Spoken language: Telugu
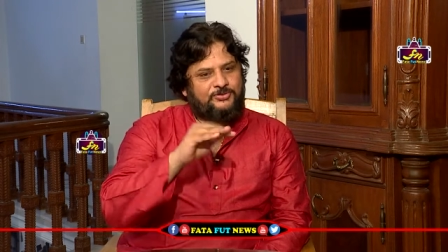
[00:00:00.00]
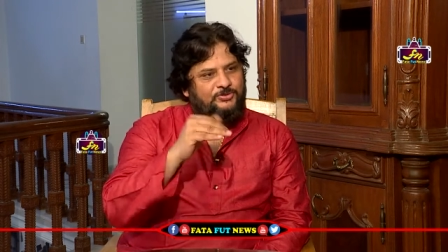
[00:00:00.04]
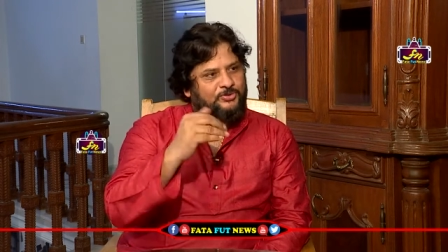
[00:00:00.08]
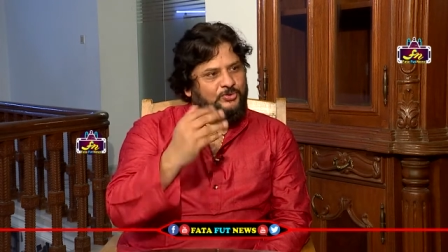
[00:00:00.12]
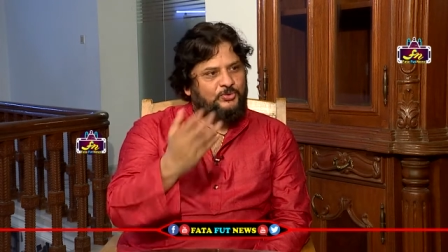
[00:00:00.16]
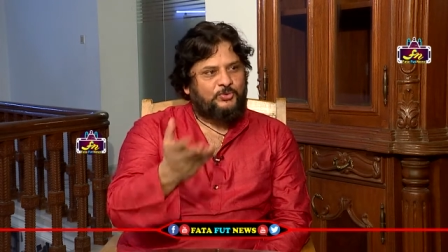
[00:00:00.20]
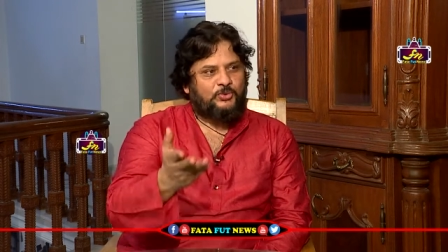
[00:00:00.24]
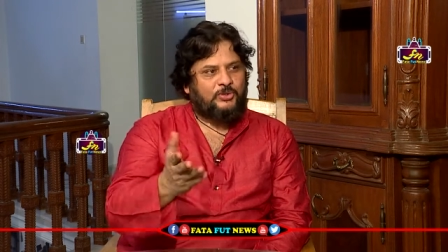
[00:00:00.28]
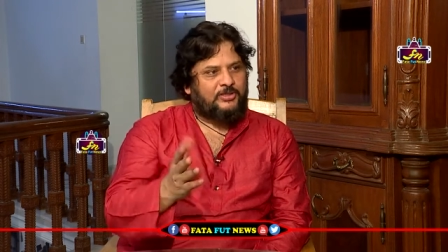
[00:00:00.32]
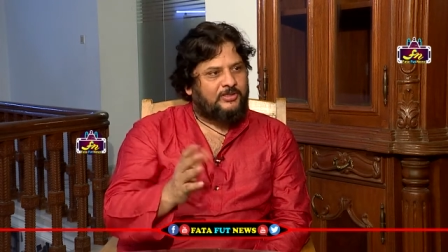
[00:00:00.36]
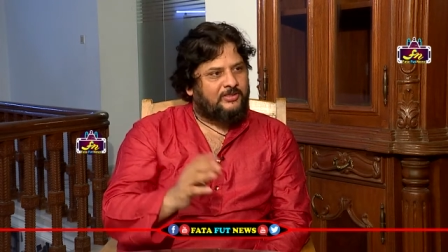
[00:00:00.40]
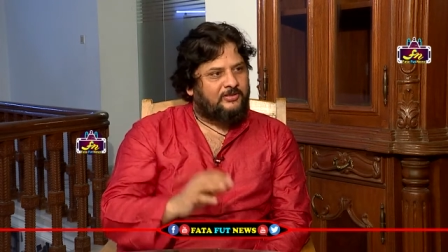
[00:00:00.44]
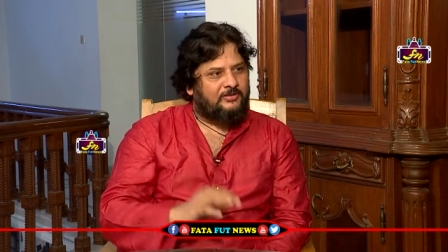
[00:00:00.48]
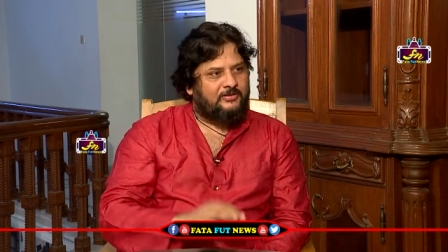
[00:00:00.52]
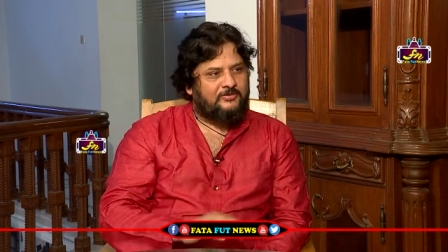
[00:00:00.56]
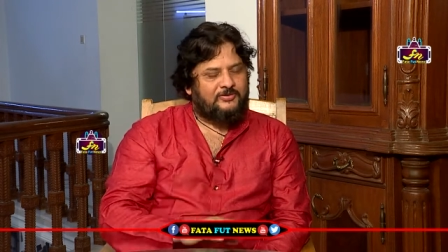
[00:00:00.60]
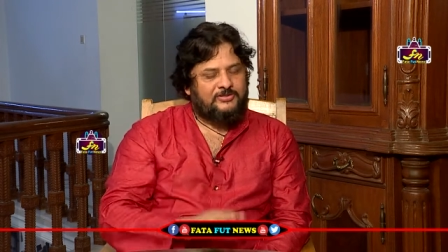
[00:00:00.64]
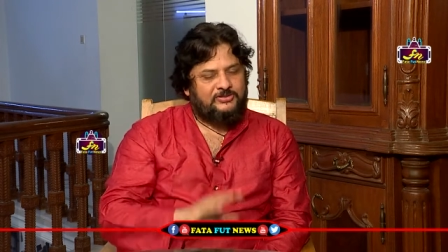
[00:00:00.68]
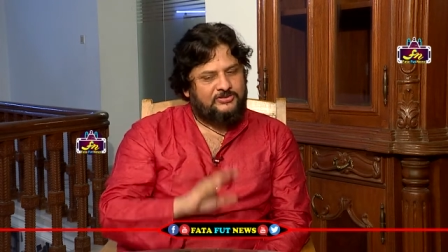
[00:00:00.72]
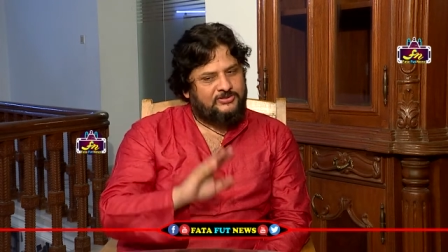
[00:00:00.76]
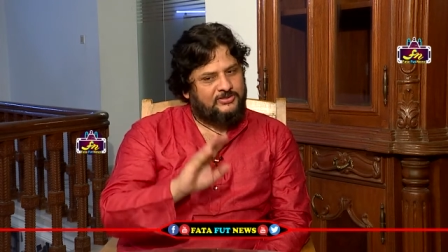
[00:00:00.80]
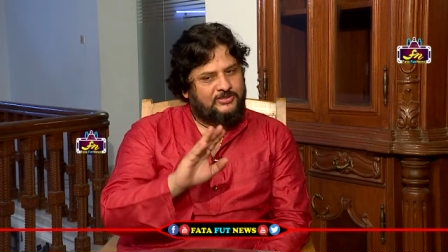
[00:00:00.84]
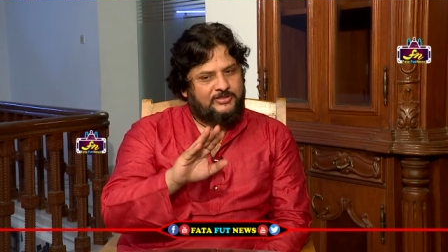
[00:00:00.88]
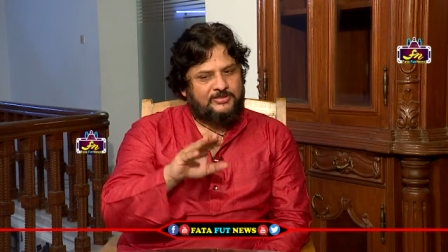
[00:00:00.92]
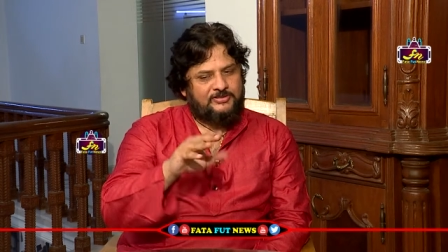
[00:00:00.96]
ట్రూ అది
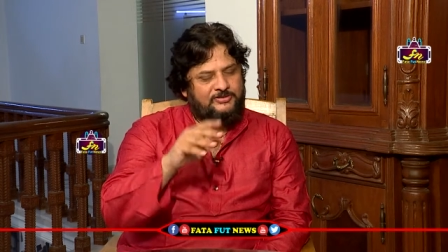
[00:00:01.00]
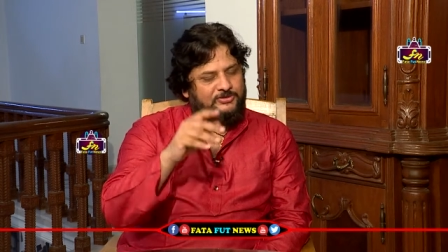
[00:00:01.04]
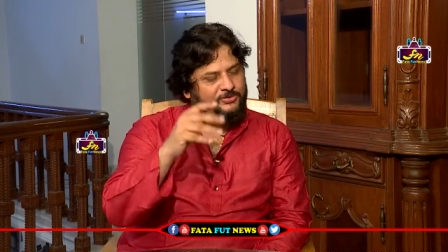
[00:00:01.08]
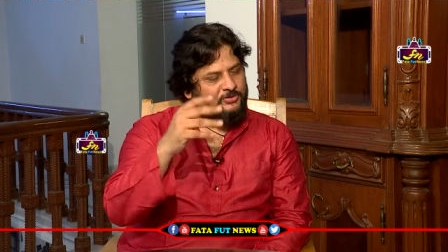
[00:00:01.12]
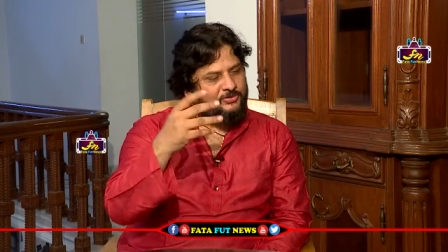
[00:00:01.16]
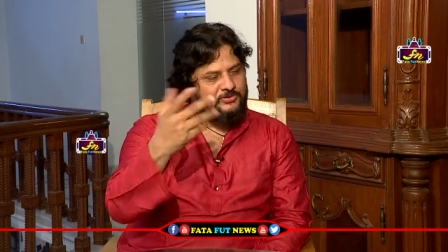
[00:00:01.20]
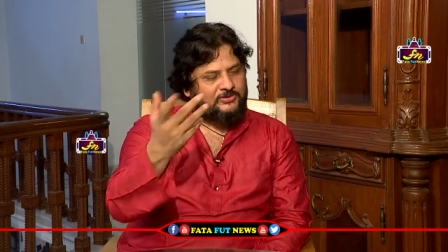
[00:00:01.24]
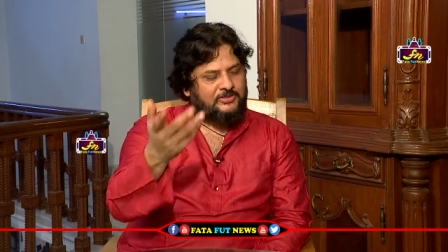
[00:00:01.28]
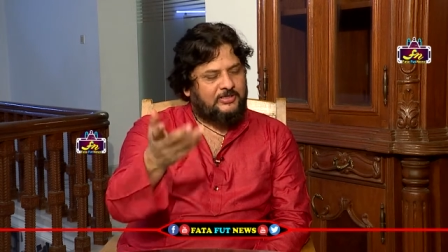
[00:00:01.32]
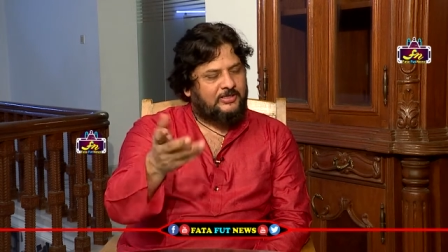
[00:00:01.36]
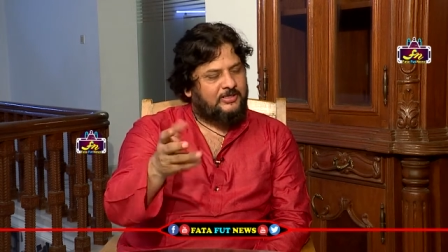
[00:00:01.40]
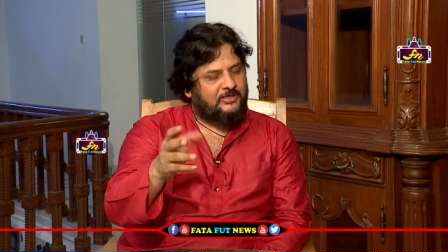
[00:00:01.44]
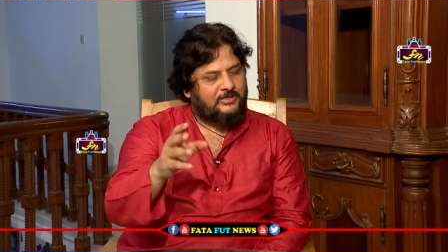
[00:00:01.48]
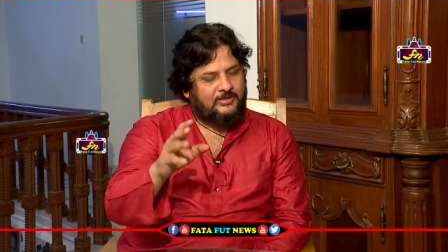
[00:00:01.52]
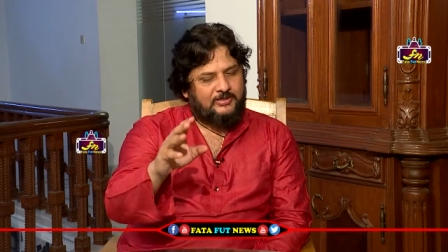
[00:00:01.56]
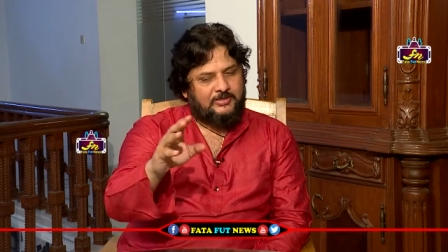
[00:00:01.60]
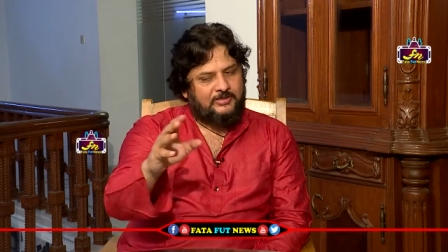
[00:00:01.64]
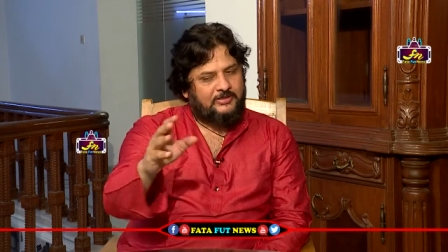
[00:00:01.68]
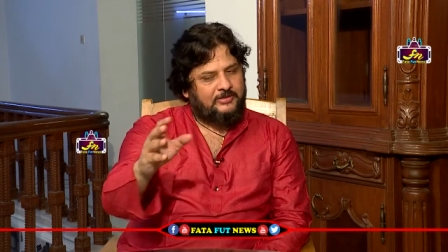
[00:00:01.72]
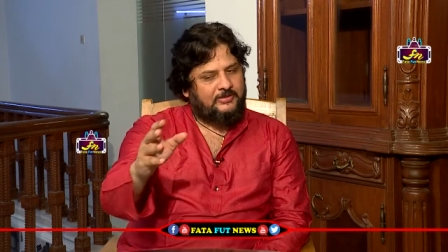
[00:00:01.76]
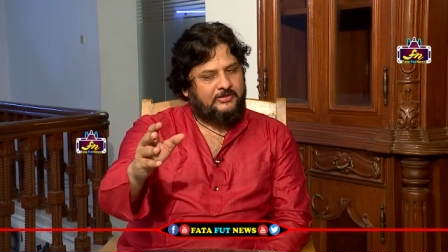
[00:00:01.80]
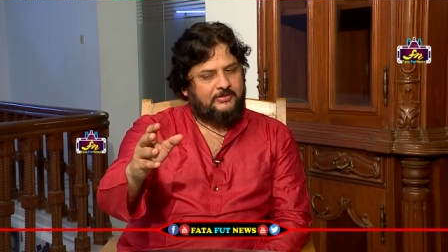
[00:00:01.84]
ఇన్సిడెంట్స్తో సహా